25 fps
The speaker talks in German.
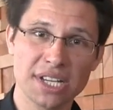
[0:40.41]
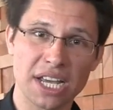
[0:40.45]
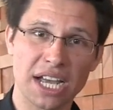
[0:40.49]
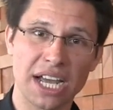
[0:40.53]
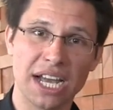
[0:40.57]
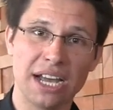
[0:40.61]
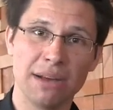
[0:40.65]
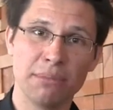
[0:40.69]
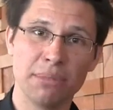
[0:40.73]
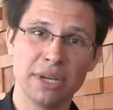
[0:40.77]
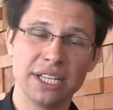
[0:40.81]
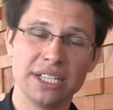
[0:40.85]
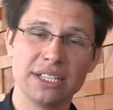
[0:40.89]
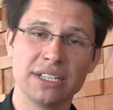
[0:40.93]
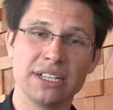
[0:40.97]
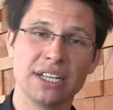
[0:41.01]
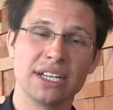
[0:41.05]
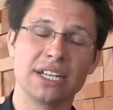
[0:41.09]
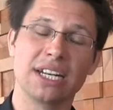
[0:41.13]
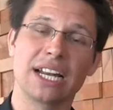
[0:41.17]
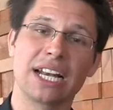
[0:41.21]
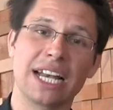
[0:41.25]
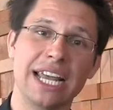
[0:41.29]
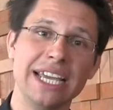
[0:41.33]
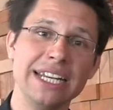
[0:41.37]
gearbeitet,
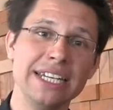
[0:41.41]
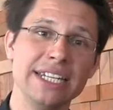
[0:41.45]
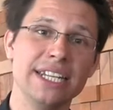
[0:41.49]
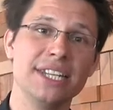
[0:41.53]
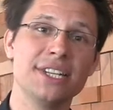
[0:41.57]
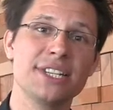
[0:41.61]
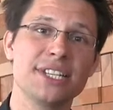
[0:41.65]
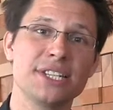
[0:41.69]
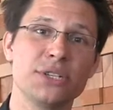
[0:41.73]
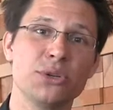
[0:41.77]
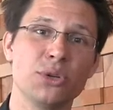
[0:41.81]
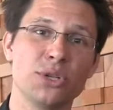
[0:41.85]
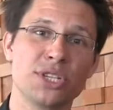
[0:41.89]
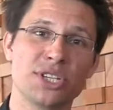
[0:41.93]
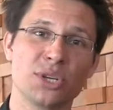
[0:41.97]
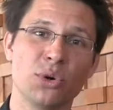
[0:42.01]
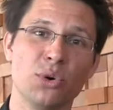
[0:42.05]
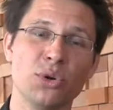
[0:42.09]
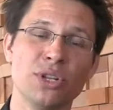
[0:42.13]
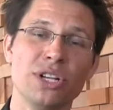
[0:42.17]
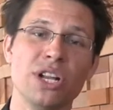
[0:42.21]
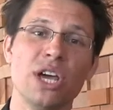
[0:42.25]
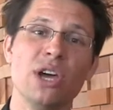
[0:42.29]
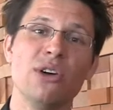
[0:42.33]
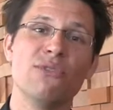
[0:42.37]
in kleinen
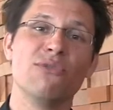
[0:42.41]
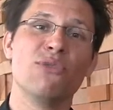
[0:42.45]
Institutionen,